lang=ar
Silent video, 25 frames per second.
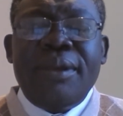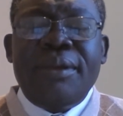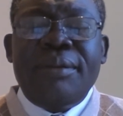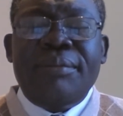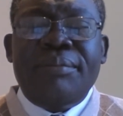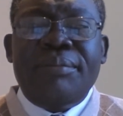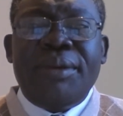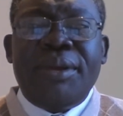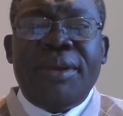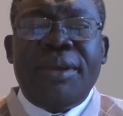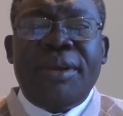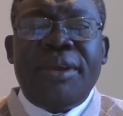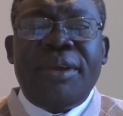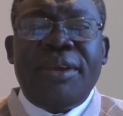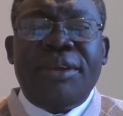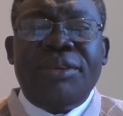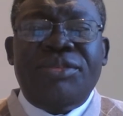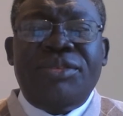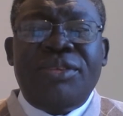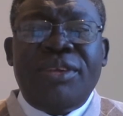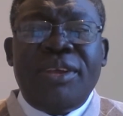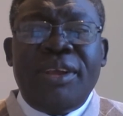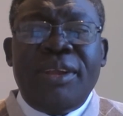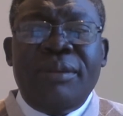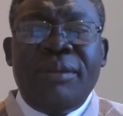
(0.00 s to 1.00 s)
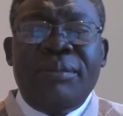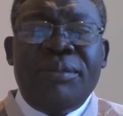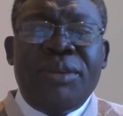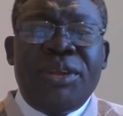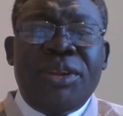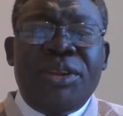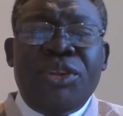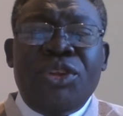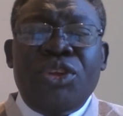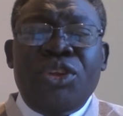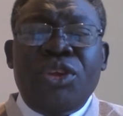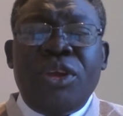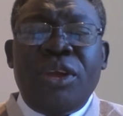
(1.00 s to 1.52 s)
بشيل
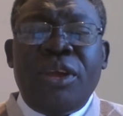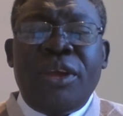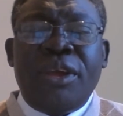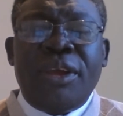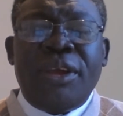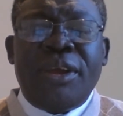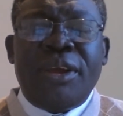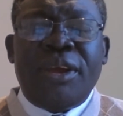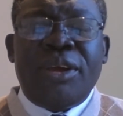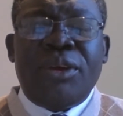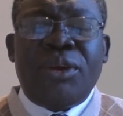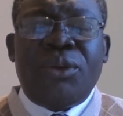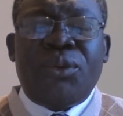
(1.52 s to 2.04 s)
من آه،